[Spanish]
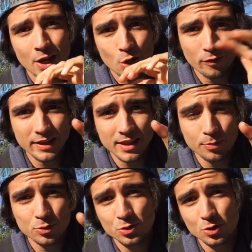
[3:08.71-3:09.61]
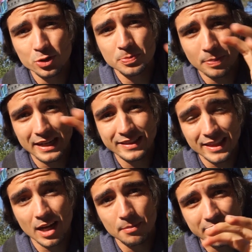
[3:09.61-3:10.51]
90 puntos para
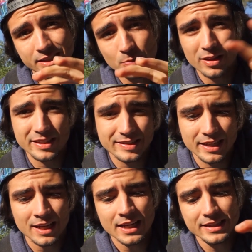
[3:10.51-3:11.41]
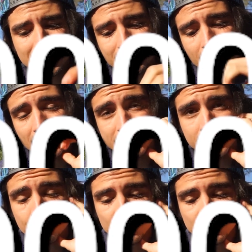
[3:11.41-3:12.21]
estar al máximo, es decir, 30 días.